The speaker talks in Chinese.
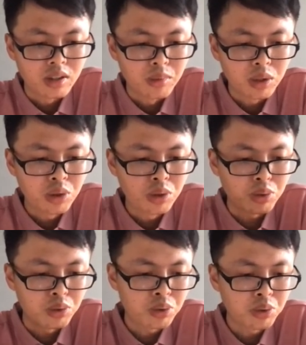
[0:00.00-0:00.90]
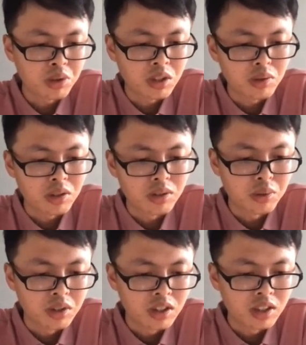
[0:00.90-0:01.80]
么去读数据的
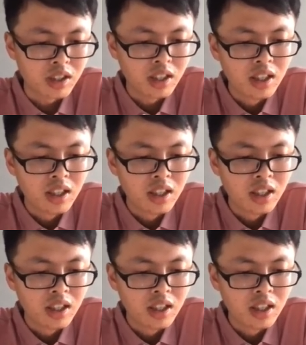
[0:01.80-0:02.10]
问题。